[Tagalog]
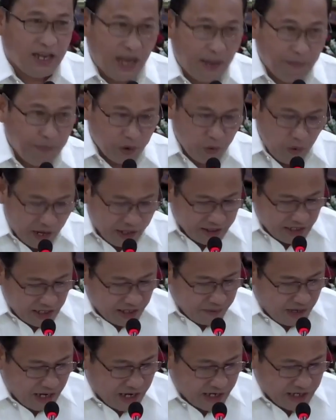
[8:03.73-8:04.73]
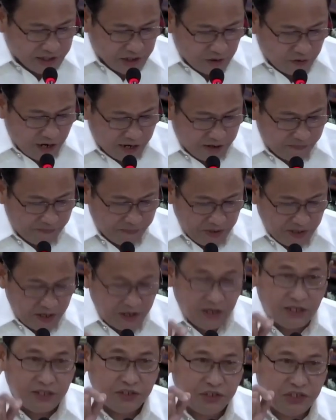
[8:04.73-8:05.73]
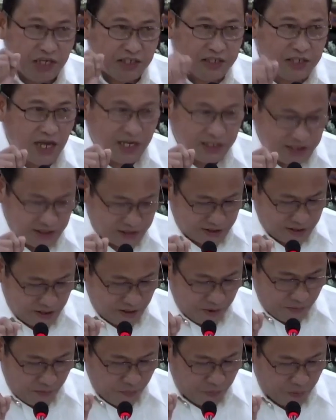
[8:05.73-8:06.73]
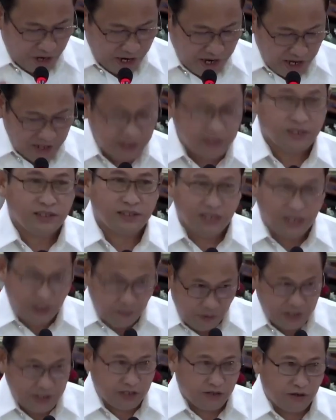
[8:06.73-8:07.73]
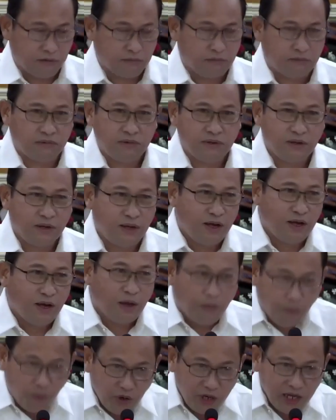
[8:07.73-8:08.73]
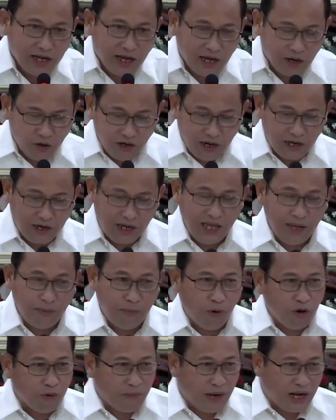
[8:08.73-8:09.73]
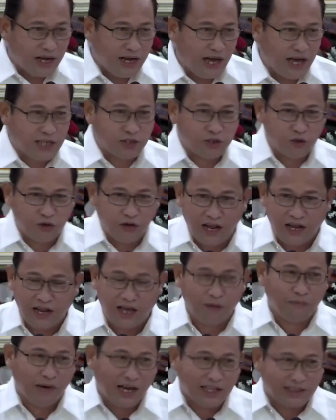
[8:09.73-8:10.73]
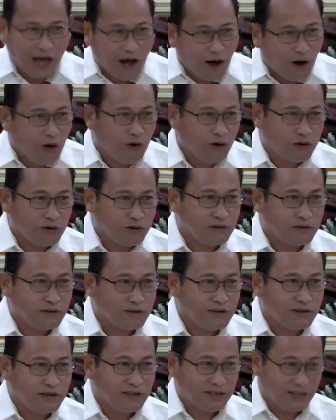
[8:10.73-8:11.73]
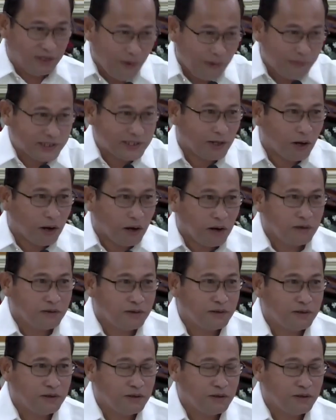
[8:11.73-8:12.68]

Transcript: Number one, diri mga kaisunan, Jesus bring division. Muni karon naglibog mga kaisunan ang mga tao. Di ba, Pastor?